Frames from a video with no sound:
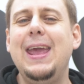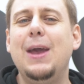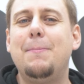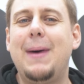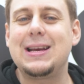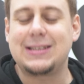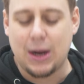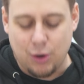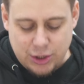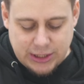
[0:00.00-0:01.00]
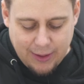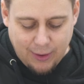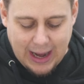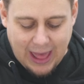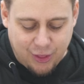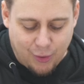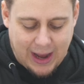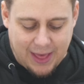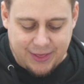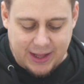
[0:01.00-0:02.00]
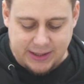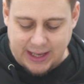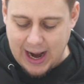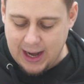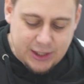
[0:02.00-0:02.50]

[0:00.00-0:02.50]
y más acolchado en la zona central.